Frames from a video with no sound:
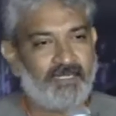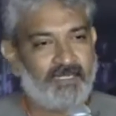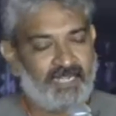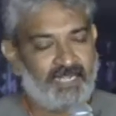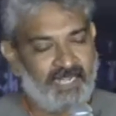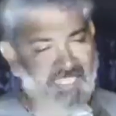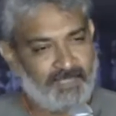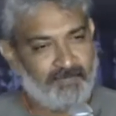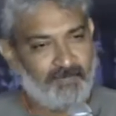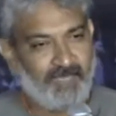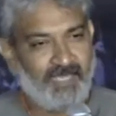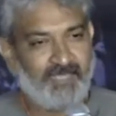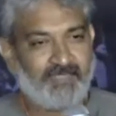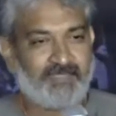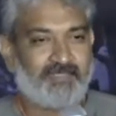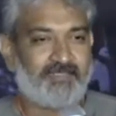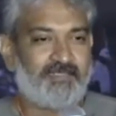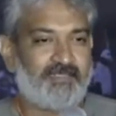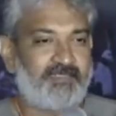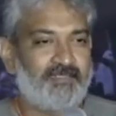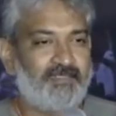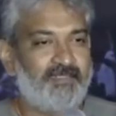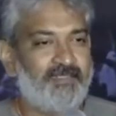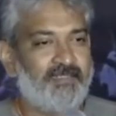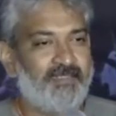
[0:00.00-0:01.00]
క్లైమాక్స్
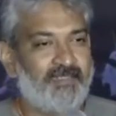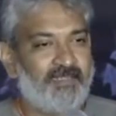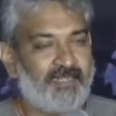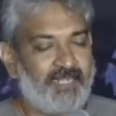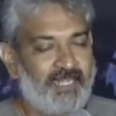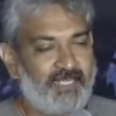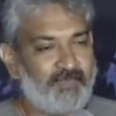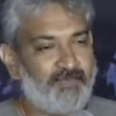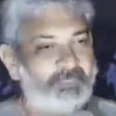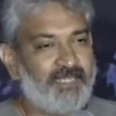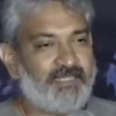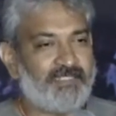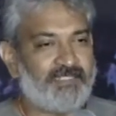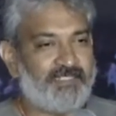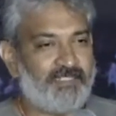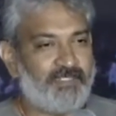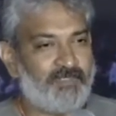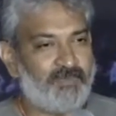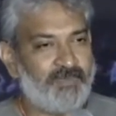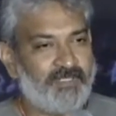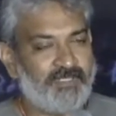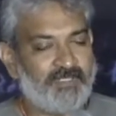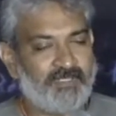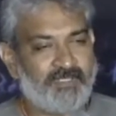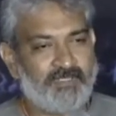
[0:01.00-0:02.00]
క్లైమాక్స్
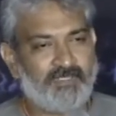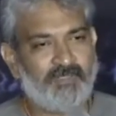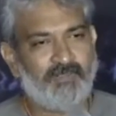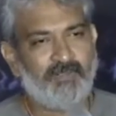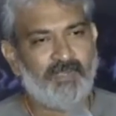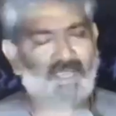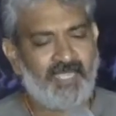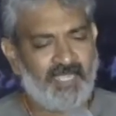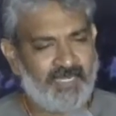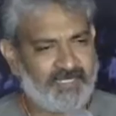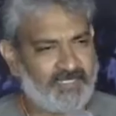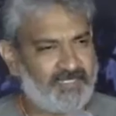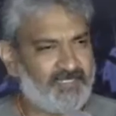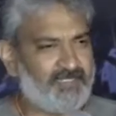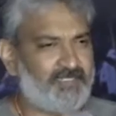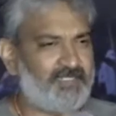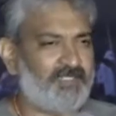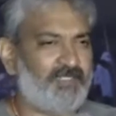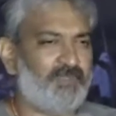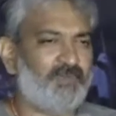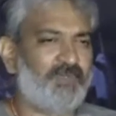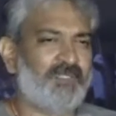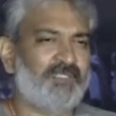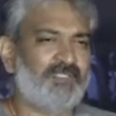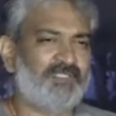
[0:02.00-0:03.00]
సీక్వెన్సెస్ యాక్షన్
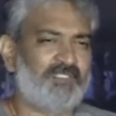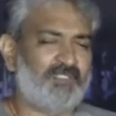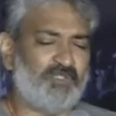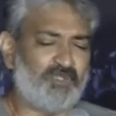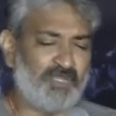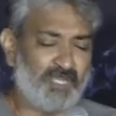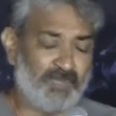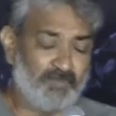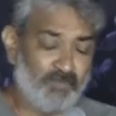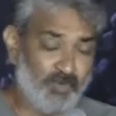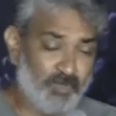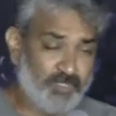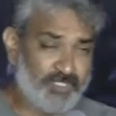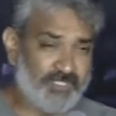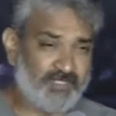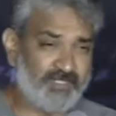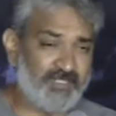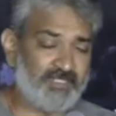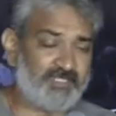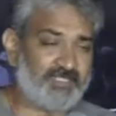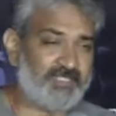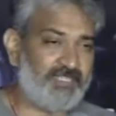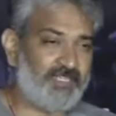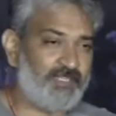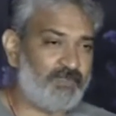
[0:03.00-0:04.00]
సీక్వెన్స్
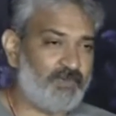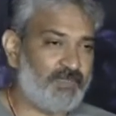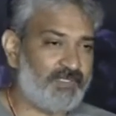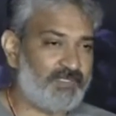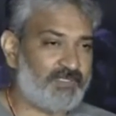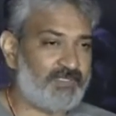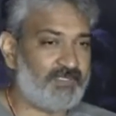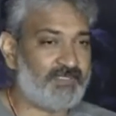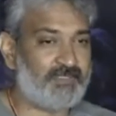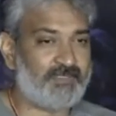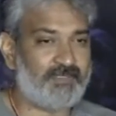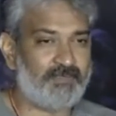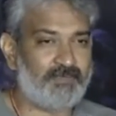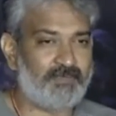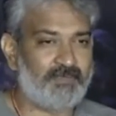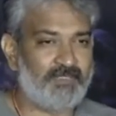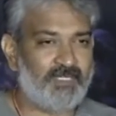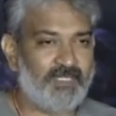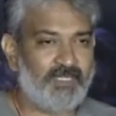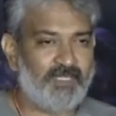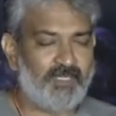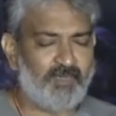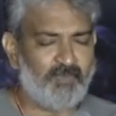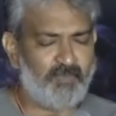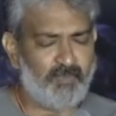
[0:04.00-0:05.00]
ఎమోషనల్ సీక్వెన్సెస్
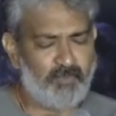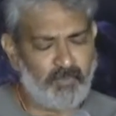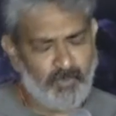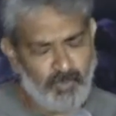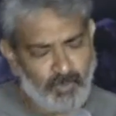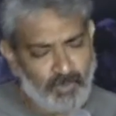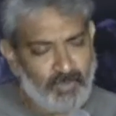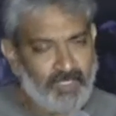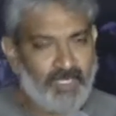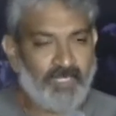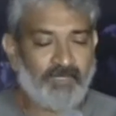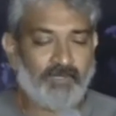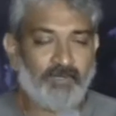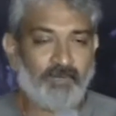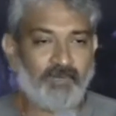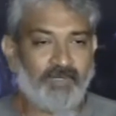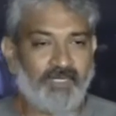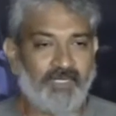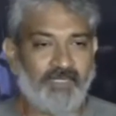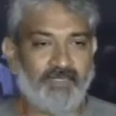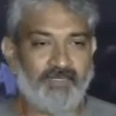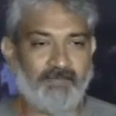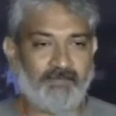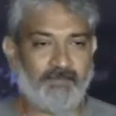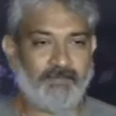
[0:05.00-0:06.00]
బోల్డ్
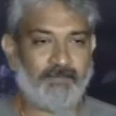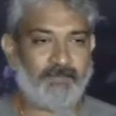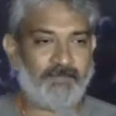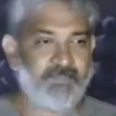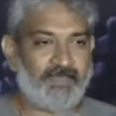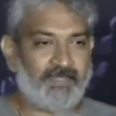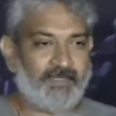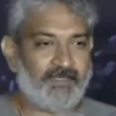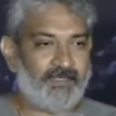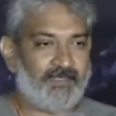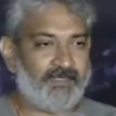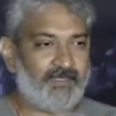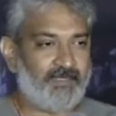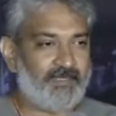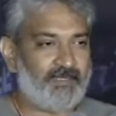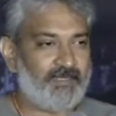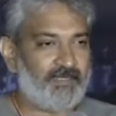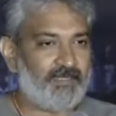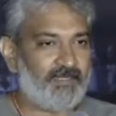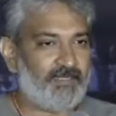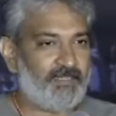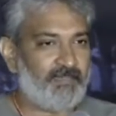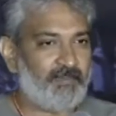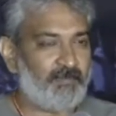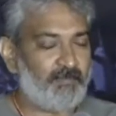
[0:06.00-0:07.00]
ఉంటాయి
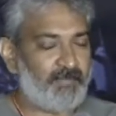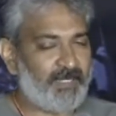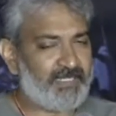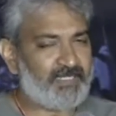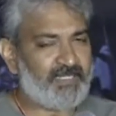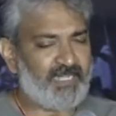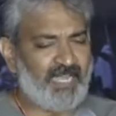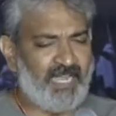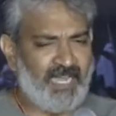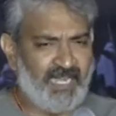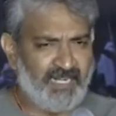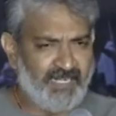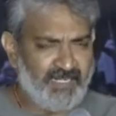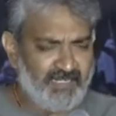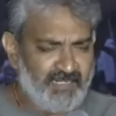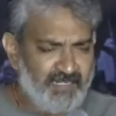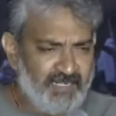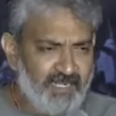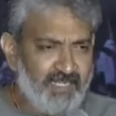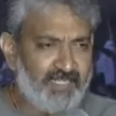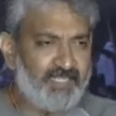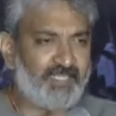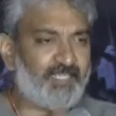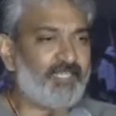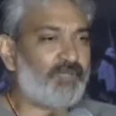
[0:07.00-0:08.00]
బట్
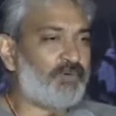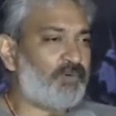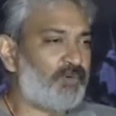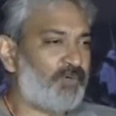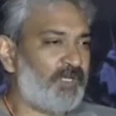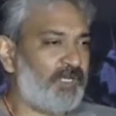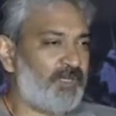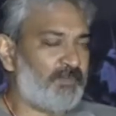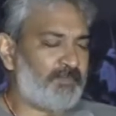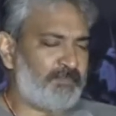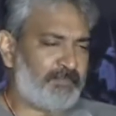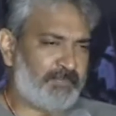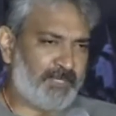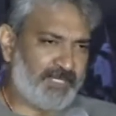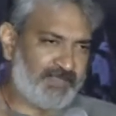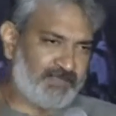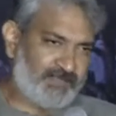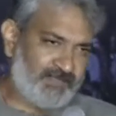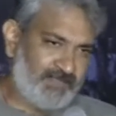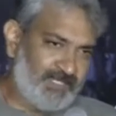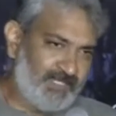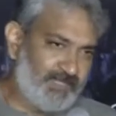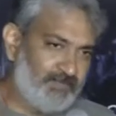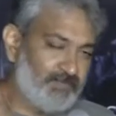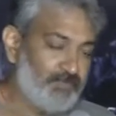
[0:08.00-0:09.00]
అన్నిటికీ కూడా
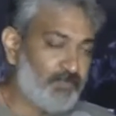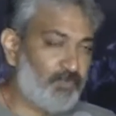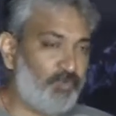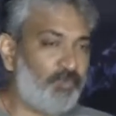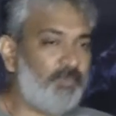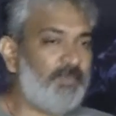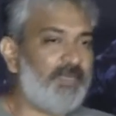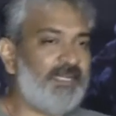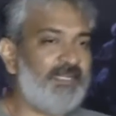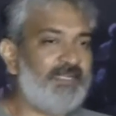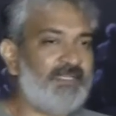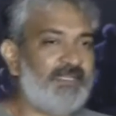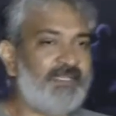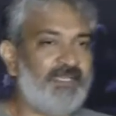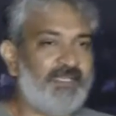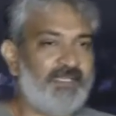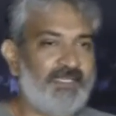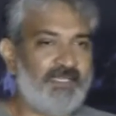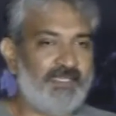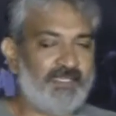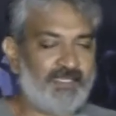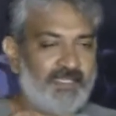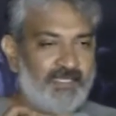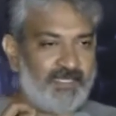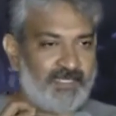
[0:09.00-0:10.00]
ప్రతి మూమెంట్కి
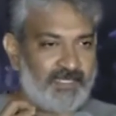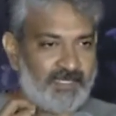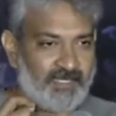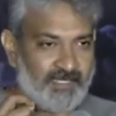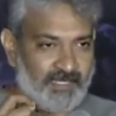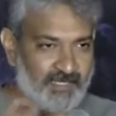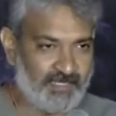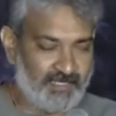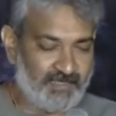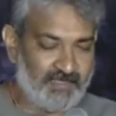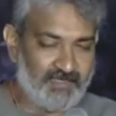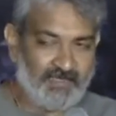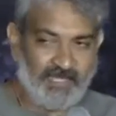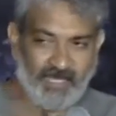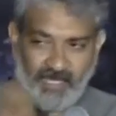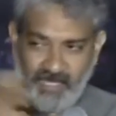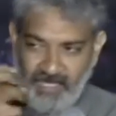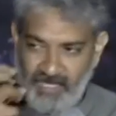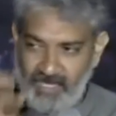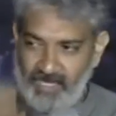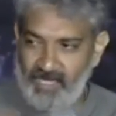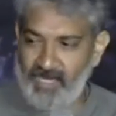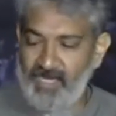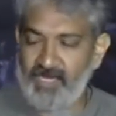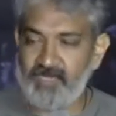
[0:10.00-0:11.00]
కింద
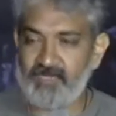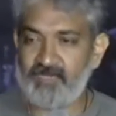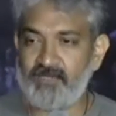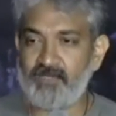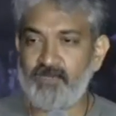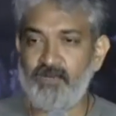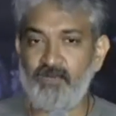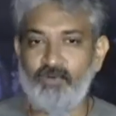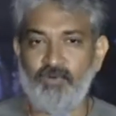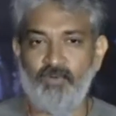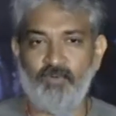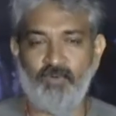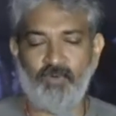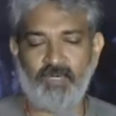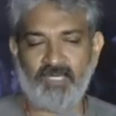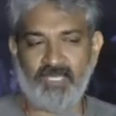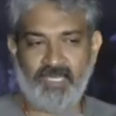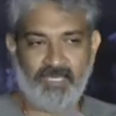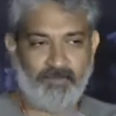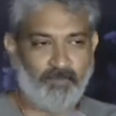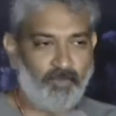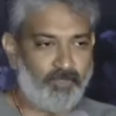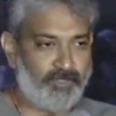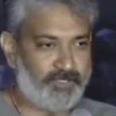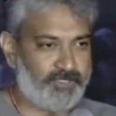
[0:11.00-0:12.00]
హార్ట్లో ఒక
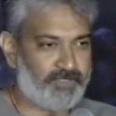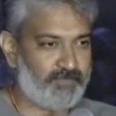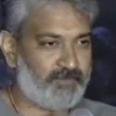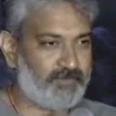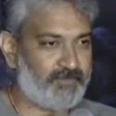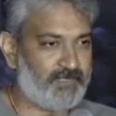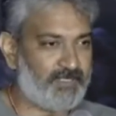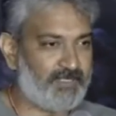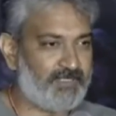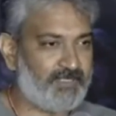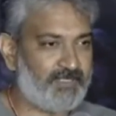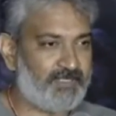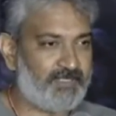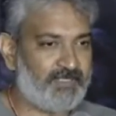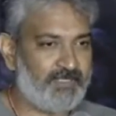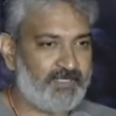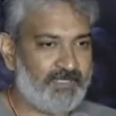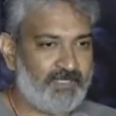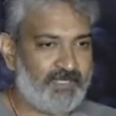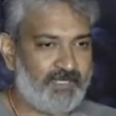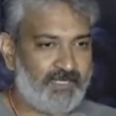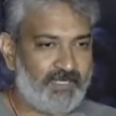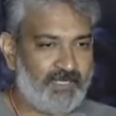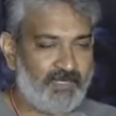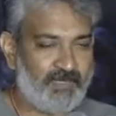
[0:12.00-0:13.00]
ఎమోషన్ ఉంటుంది
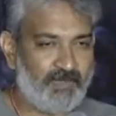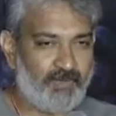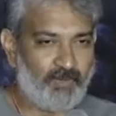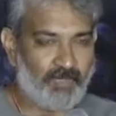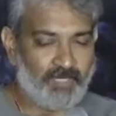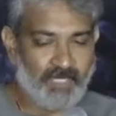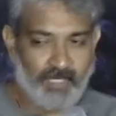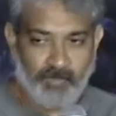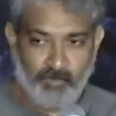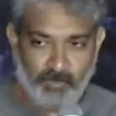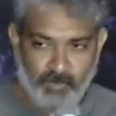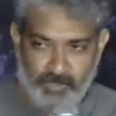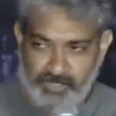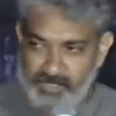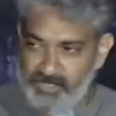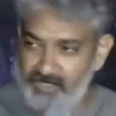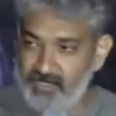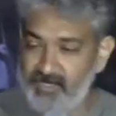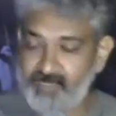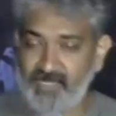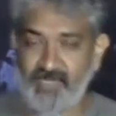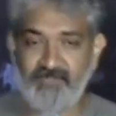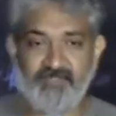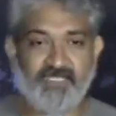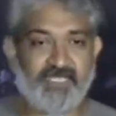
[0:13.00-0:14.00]
ఒక ఎమోషన్
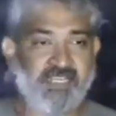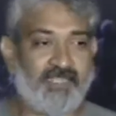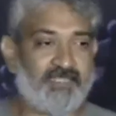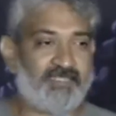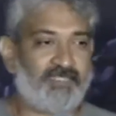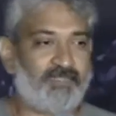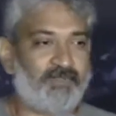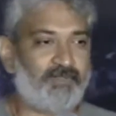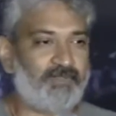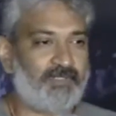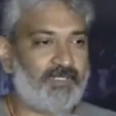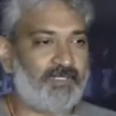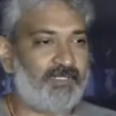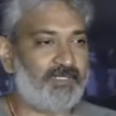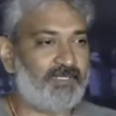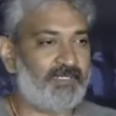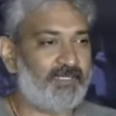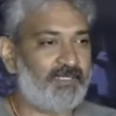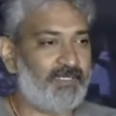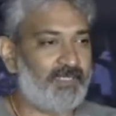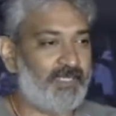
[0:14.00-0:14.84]
డ్రైవ్ చేస్తూ ఉంటుంది